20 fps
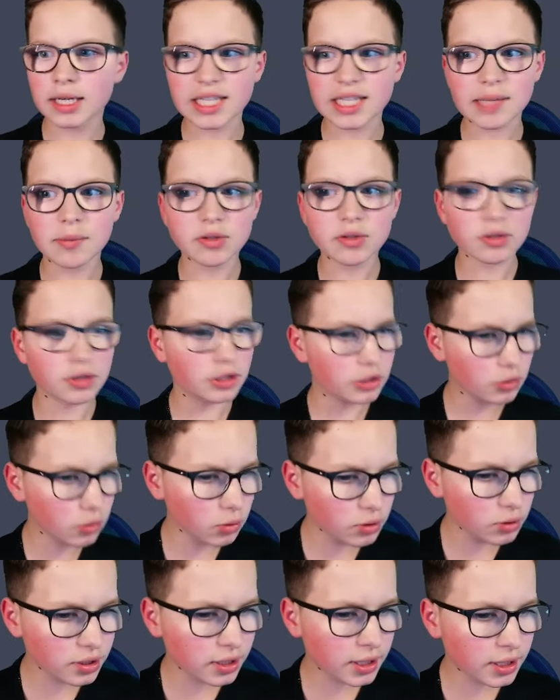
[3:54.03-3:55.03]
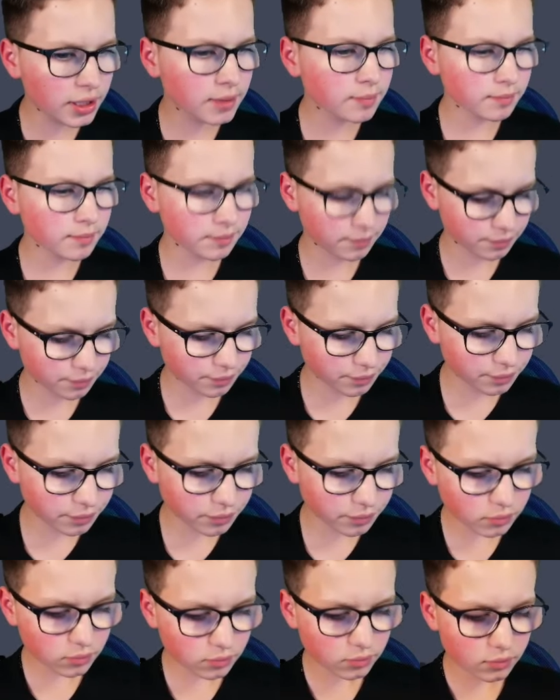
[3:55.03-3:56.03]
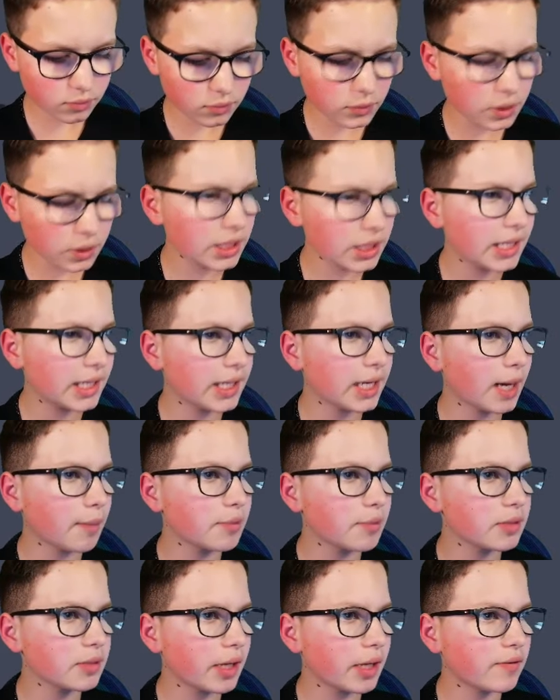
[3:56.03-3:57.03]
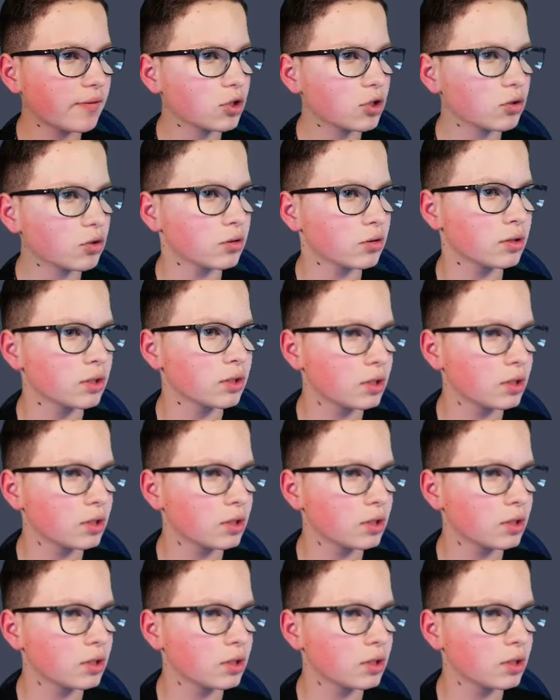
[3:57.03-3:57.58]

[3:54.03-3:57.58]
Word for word: Der muss auch nicht groß sein. Ich habe es in meinem Fall schon